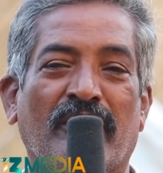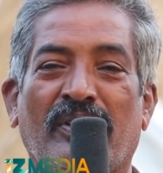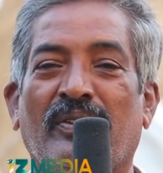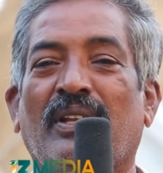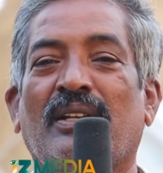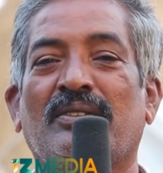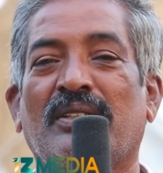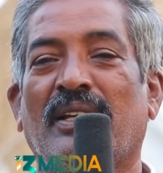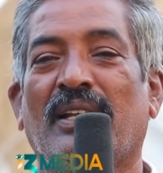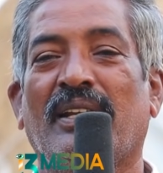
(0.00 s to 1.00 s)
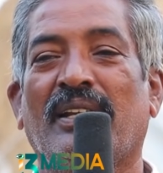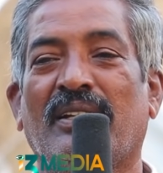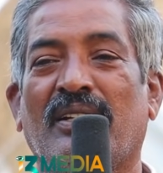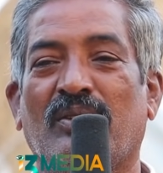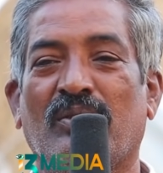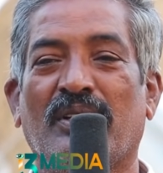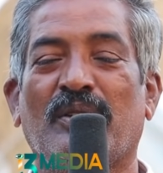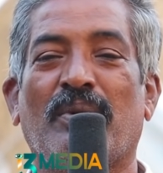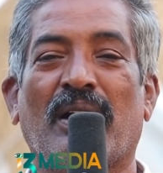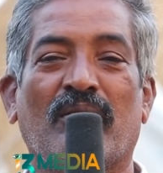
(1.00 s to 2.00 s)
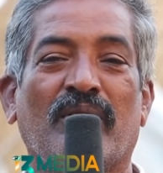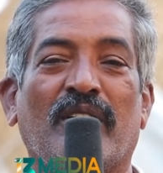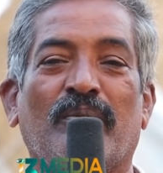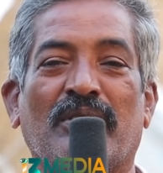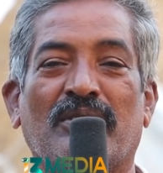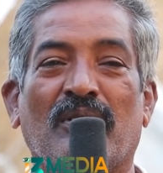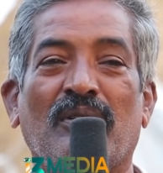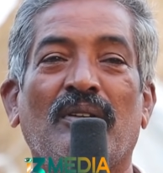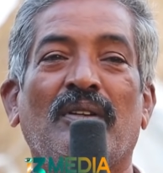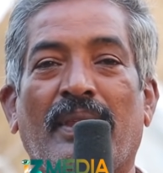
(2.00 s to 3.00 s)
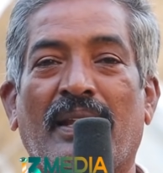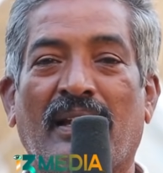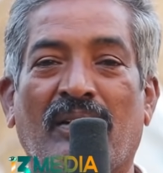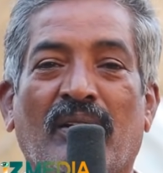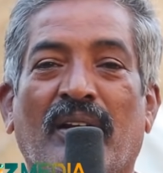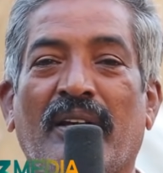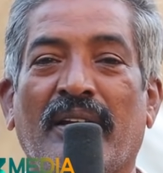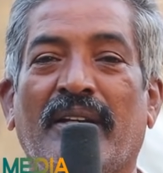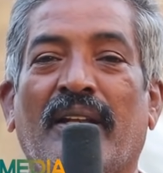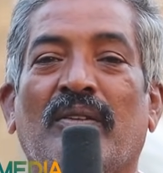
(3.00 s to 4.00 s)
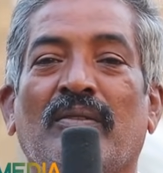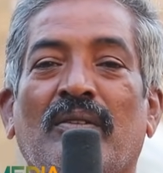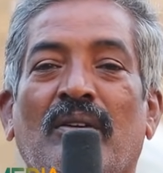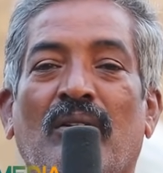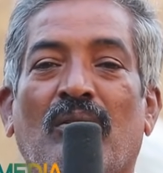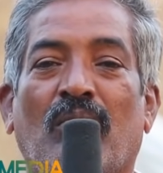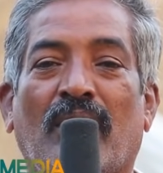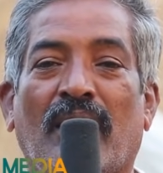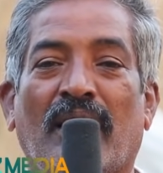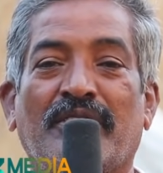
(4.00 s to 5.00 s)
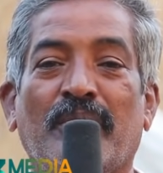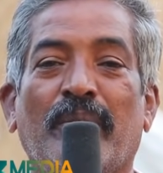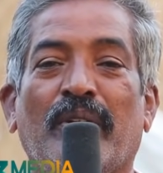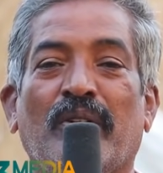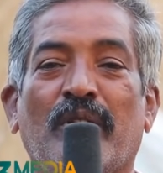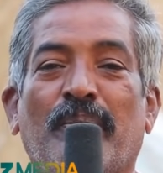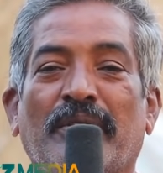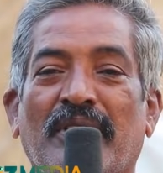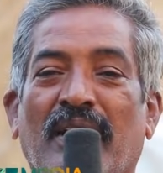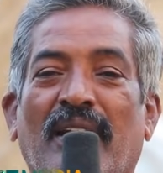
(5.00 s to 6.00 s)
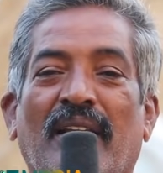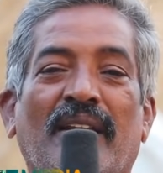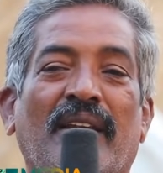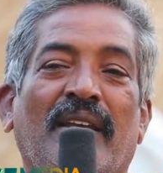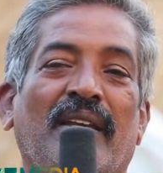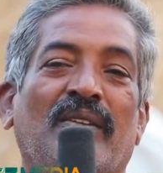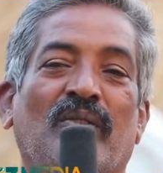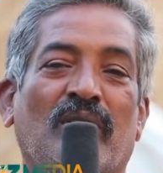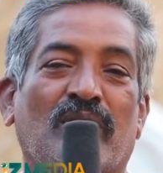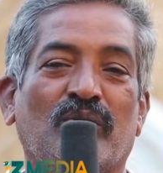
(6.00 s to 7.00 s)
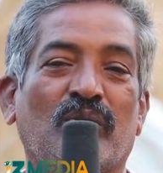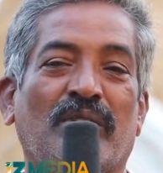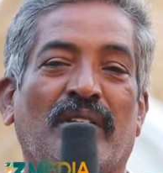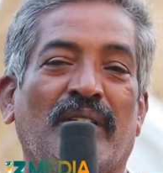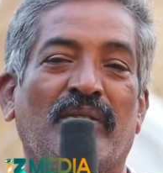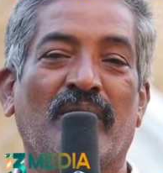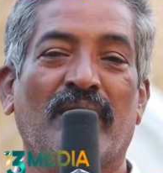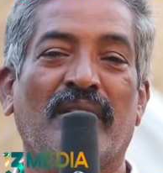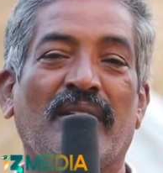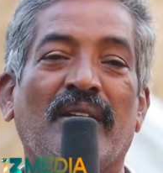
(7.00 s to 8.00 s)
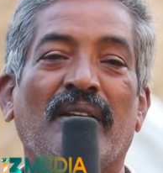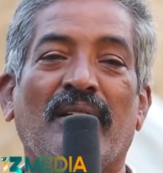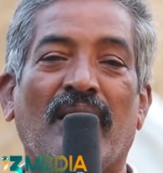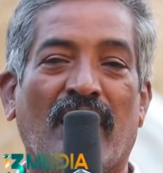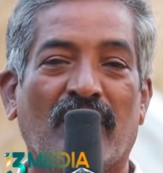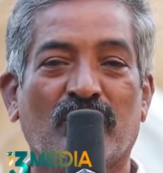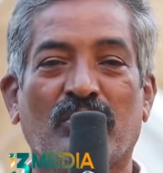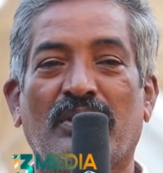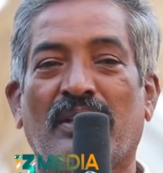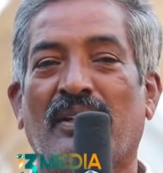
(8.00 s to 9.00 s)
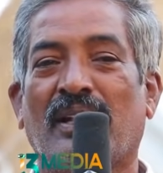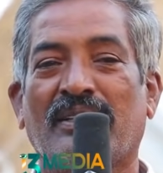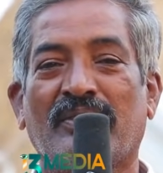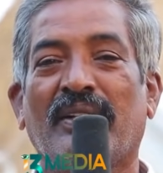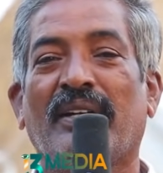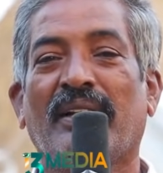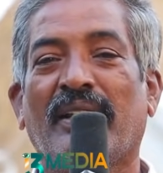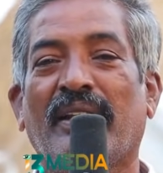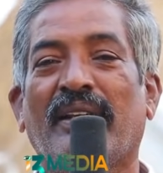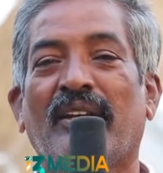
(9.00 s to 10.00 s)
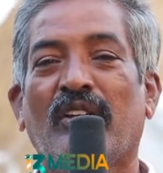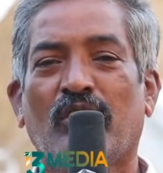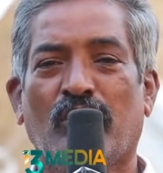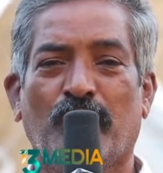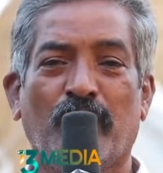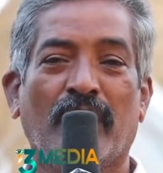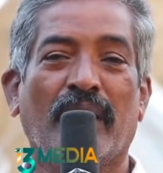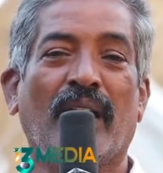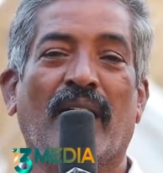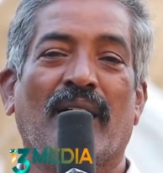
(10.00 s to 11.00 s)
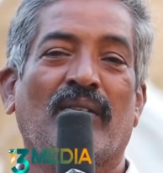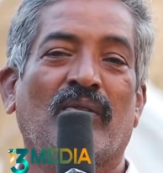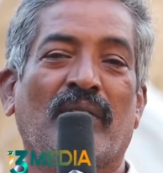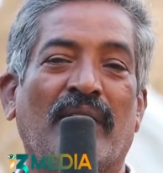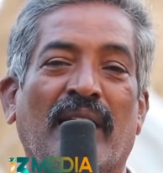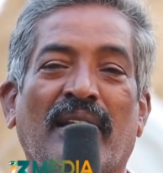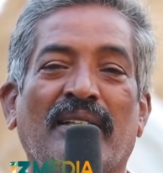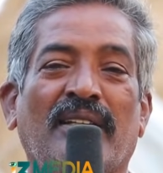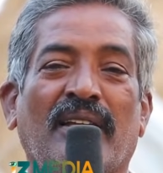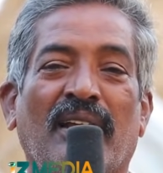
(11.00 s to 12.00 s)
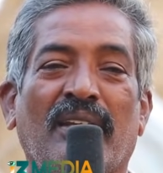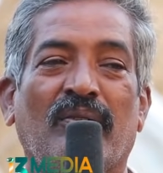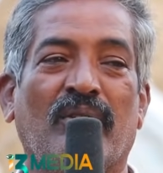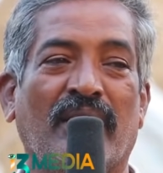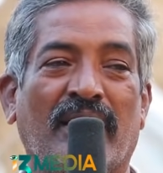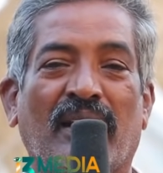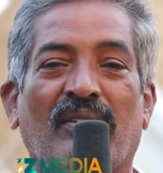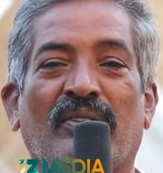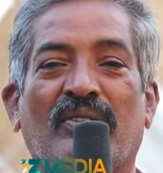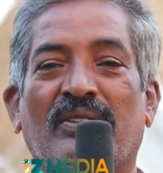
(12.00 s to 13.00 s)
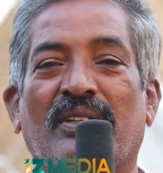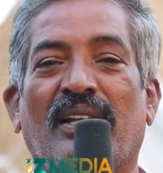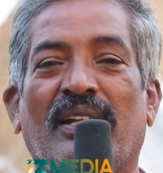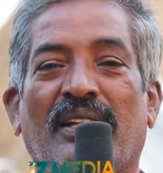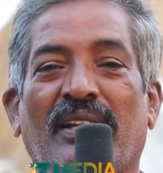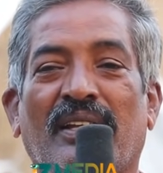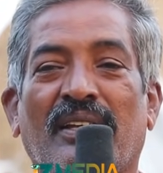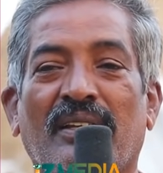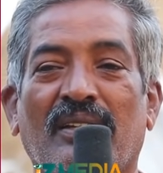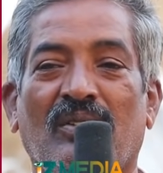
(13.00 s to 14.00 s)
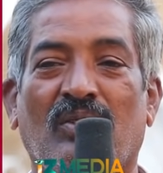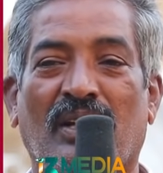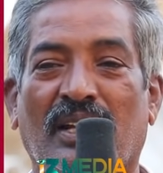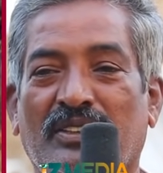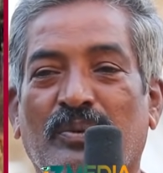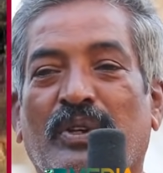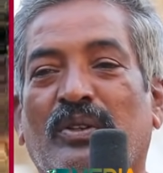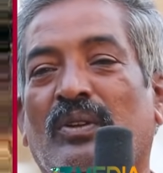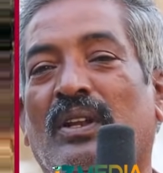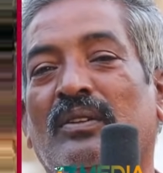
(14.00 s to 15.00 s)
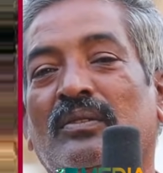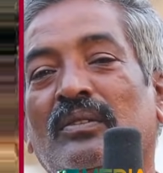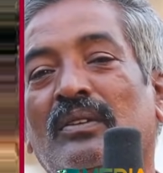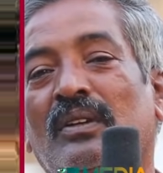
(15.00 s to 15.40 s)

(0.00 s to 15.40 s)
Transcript: జీవన విధానం చేయాలి అనేటటువంటిది బాగా ఉండేది మనసులో ఈ రంగంలోకి అడిగెట్టాను ఒక లక్ష్యం పెట్టుకుని పనిచేయాలని ఒక సూక్తి ఉండేది ఆ సూక్తి లక్ష్యం ఏంటంటే ఎప్పటికైనా వంద గేదలు చేయాలి వంద ఎకరాలు వ్యవసాయం చేయాలని ఒక లక్ష్యం పెట్టుకున్నాను